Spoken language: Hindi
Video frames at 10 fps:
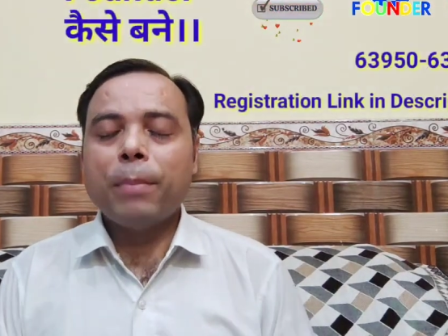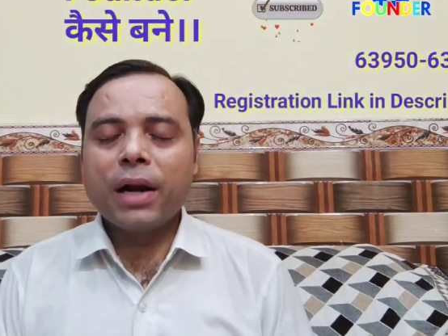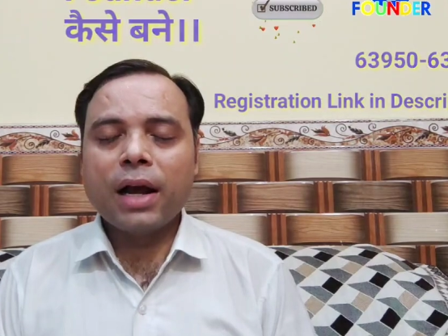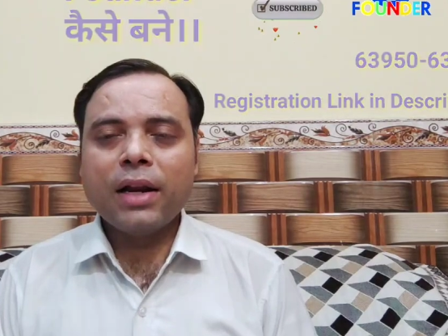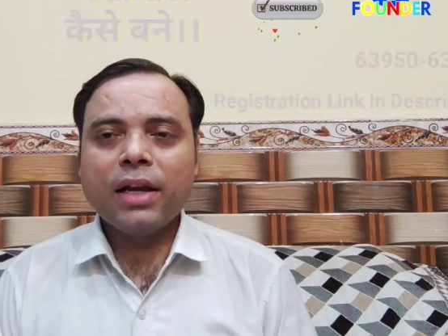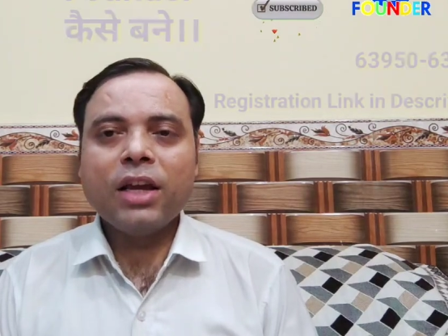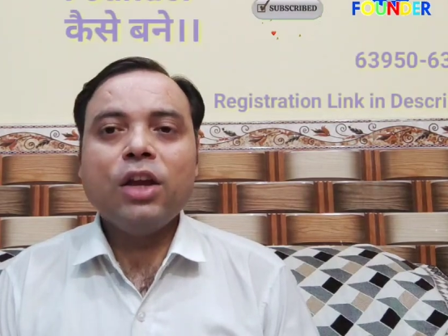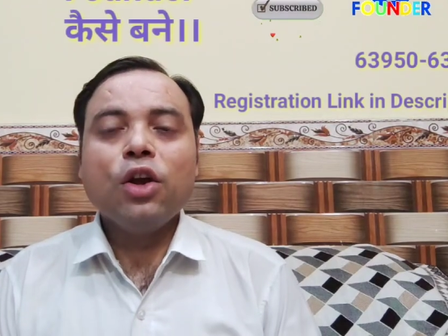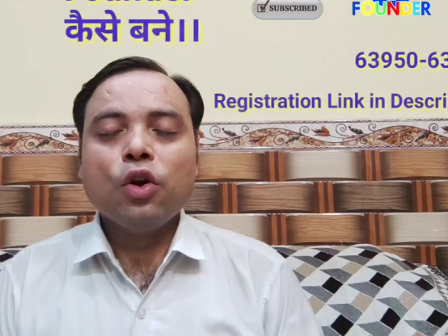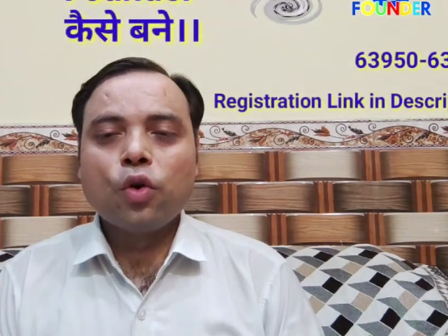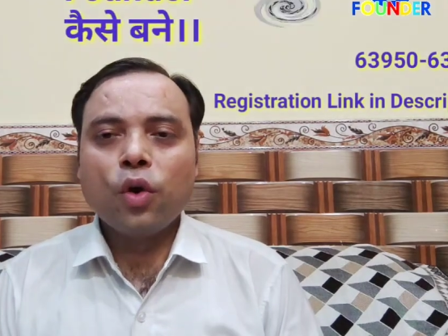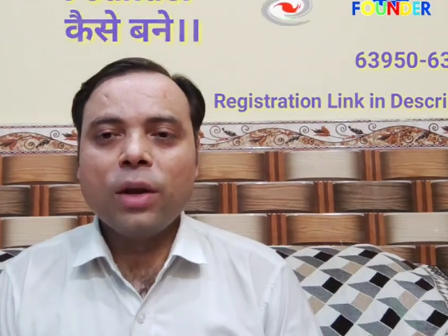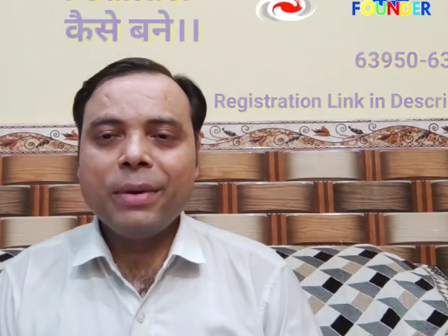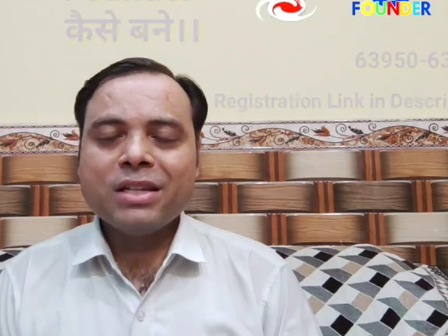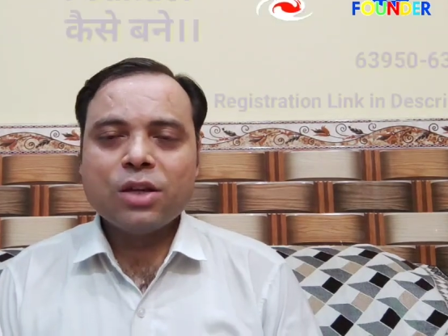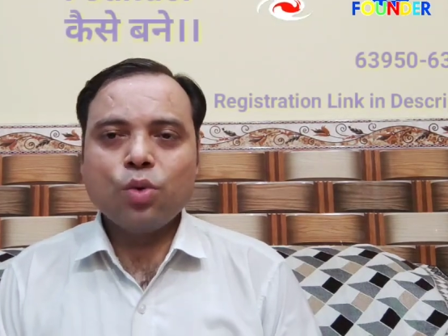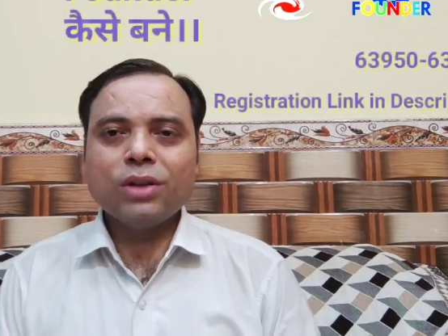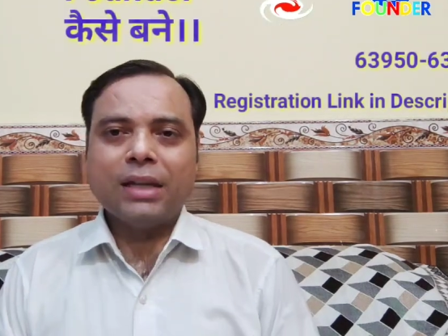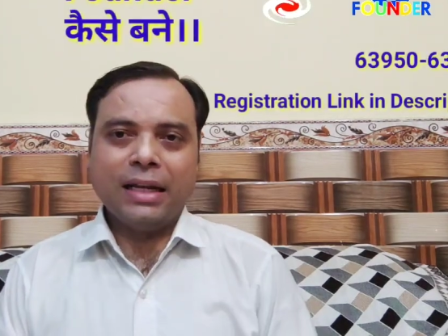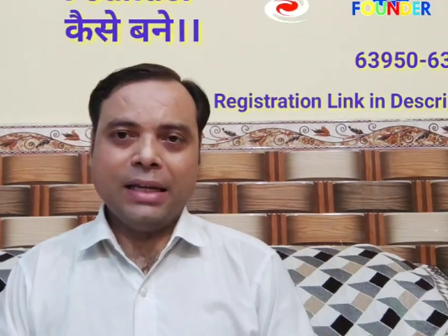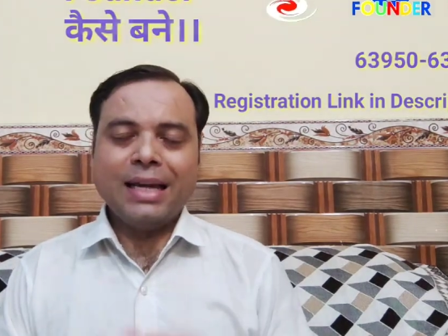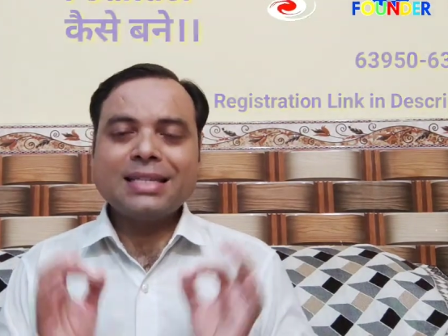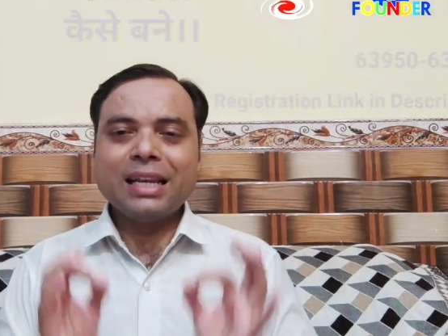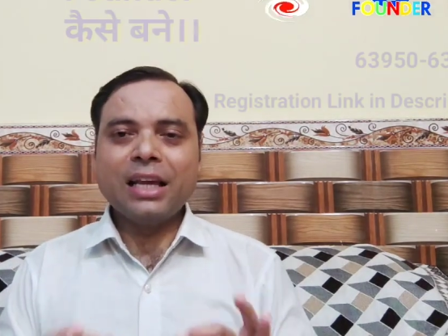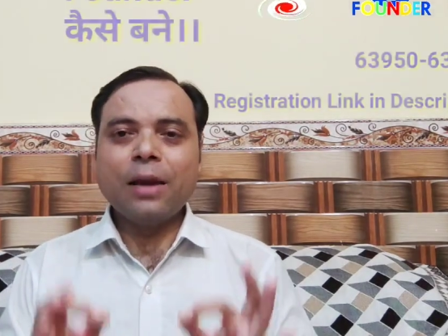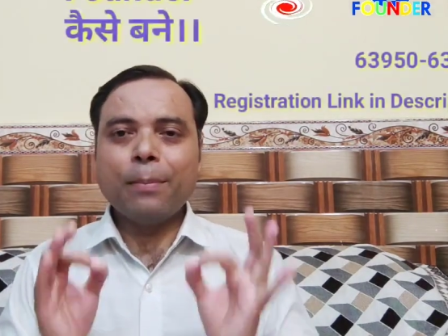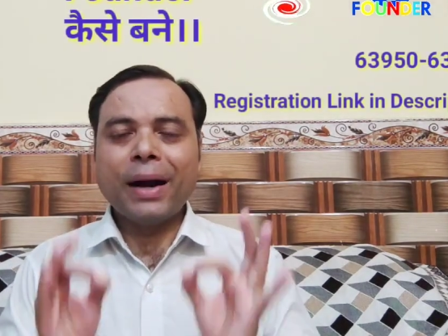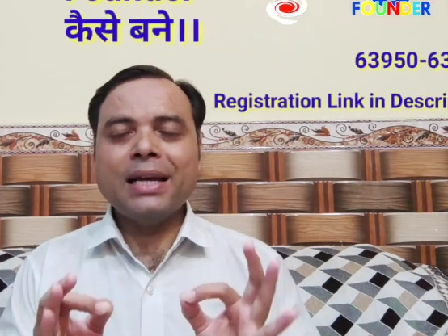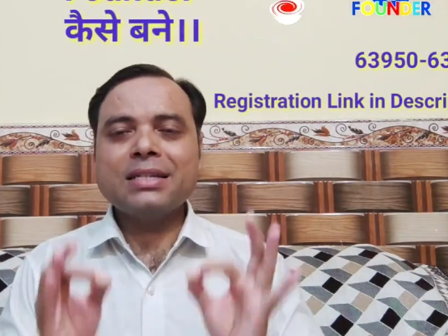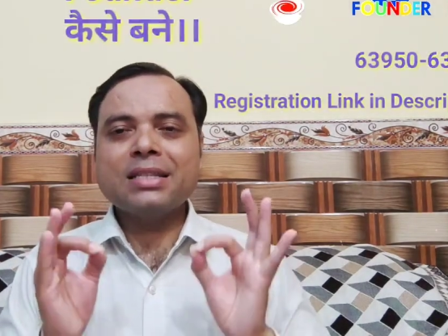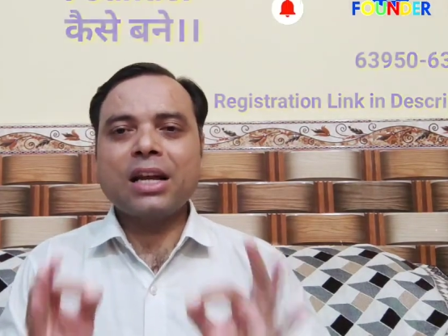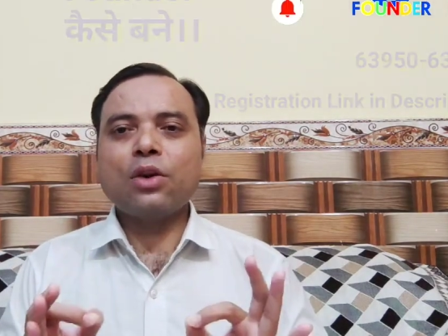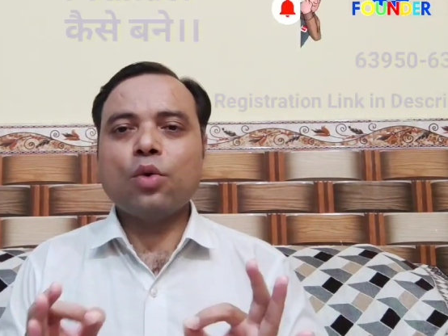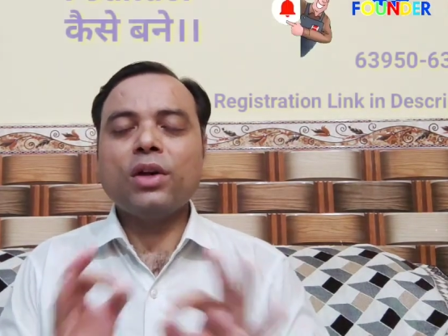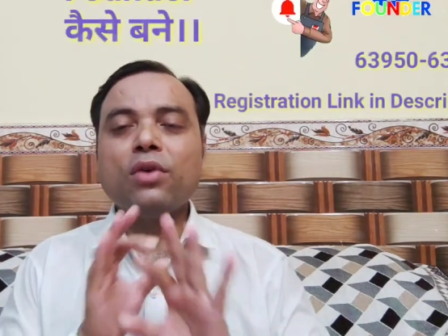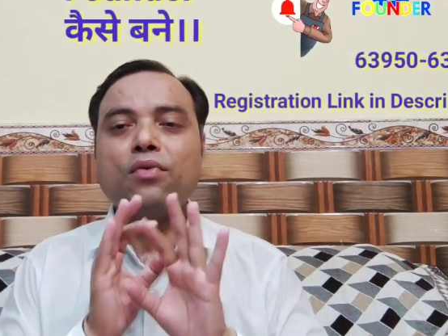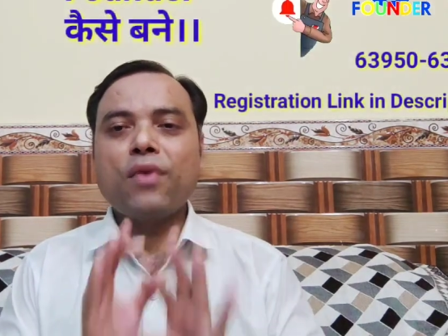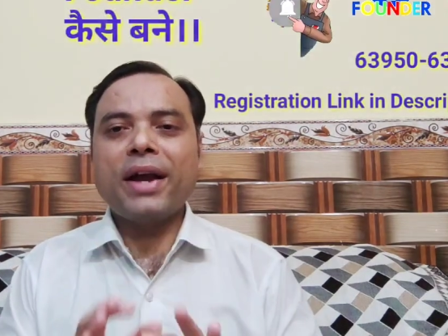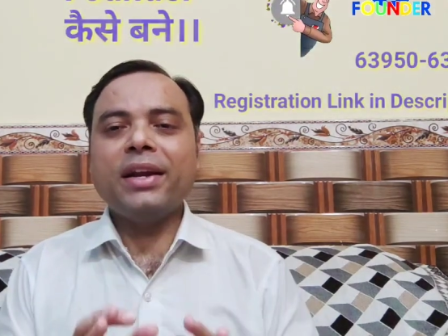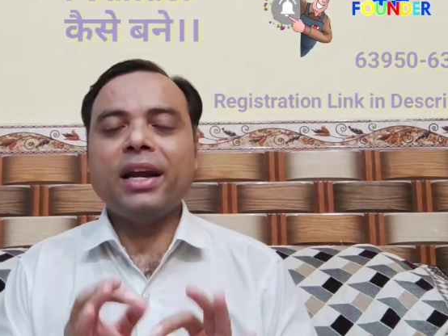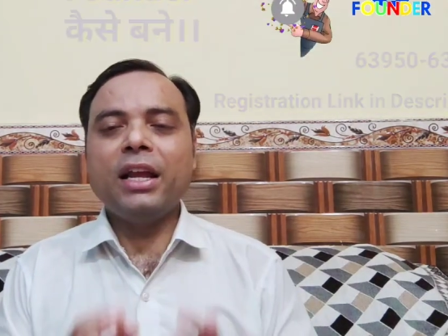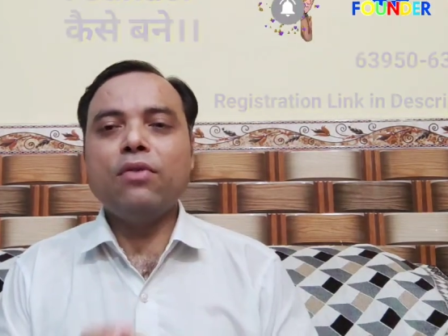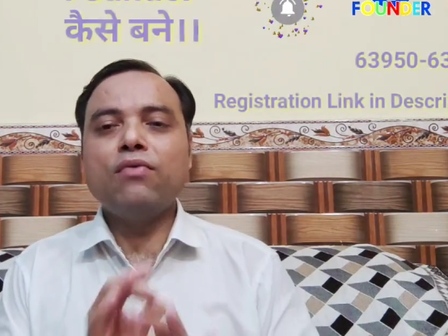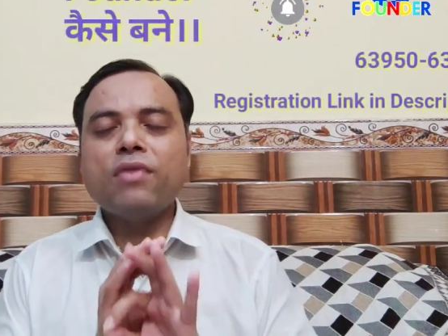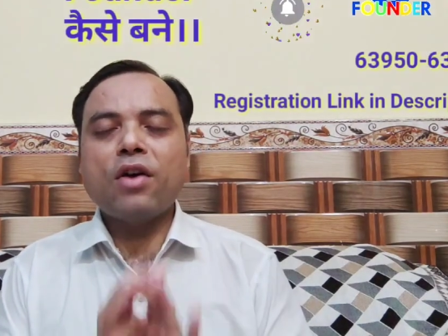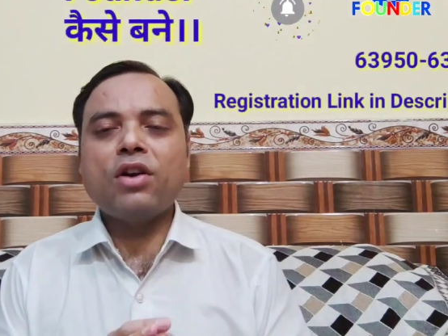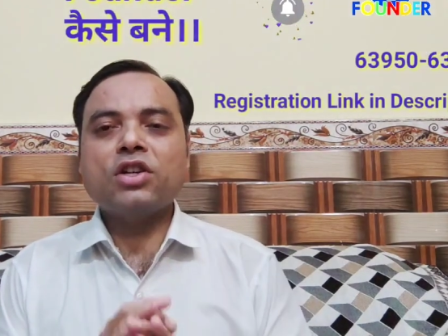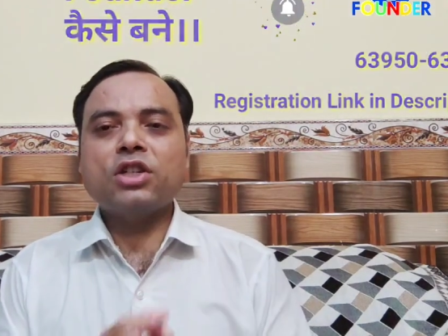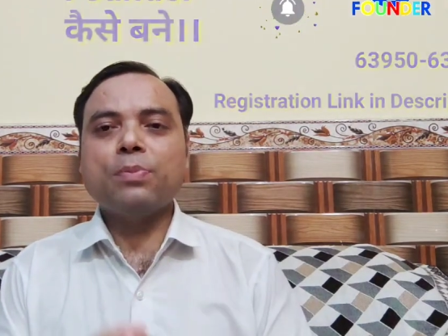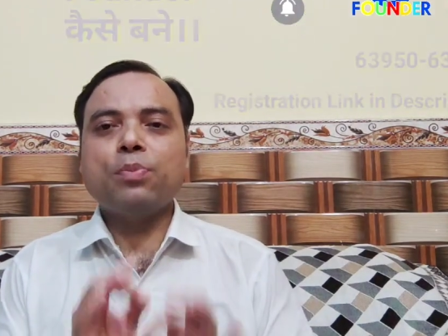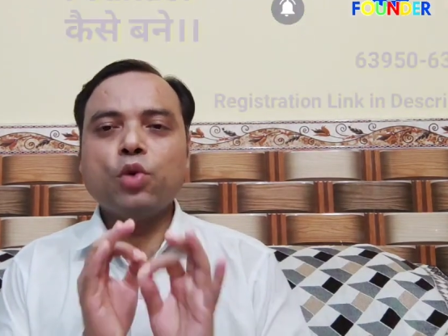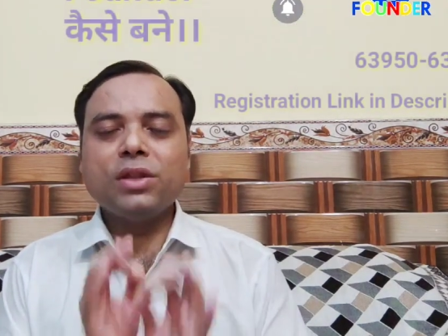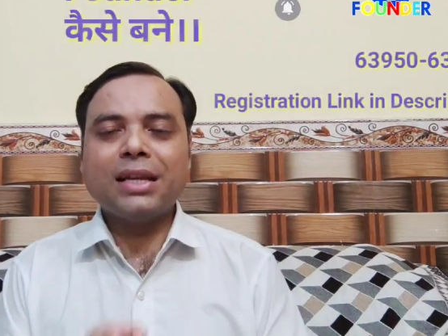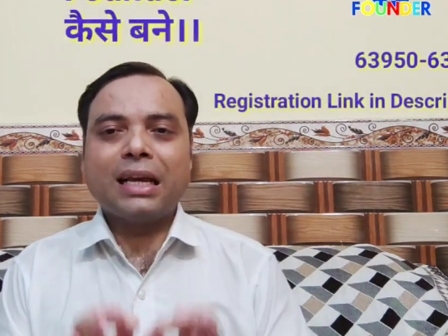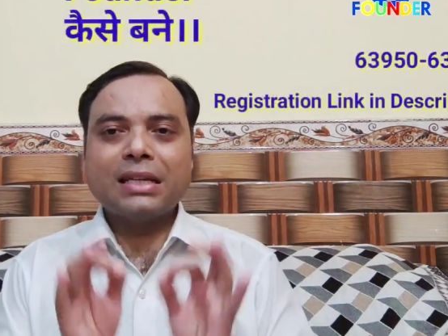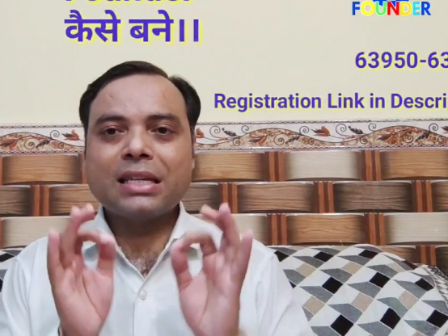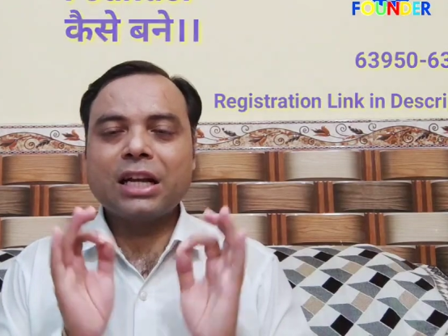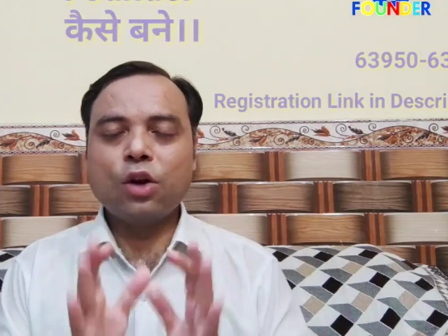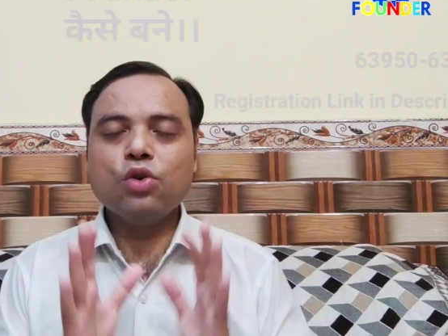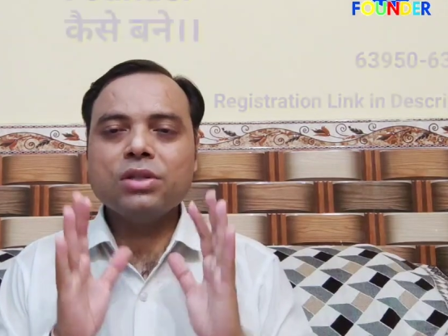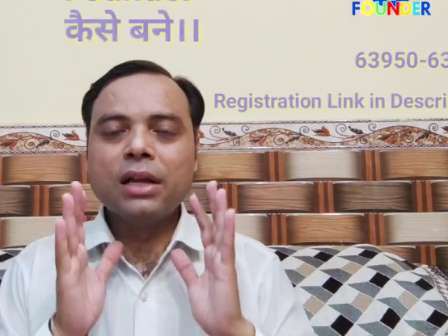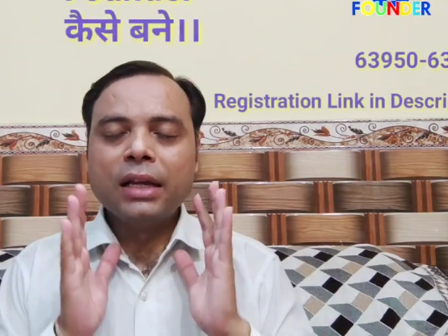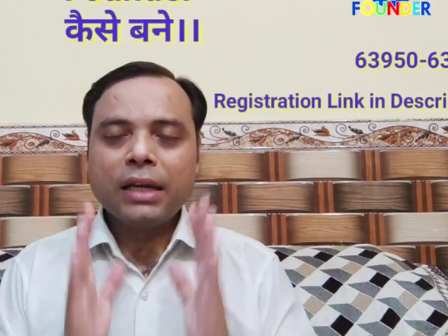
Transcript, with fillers: बनाने की कोई भी जरूरत नहीं है इसलिए 22 तारीख को ये फाइनली फाउंडरशिप पूरी तरीके से क्लोज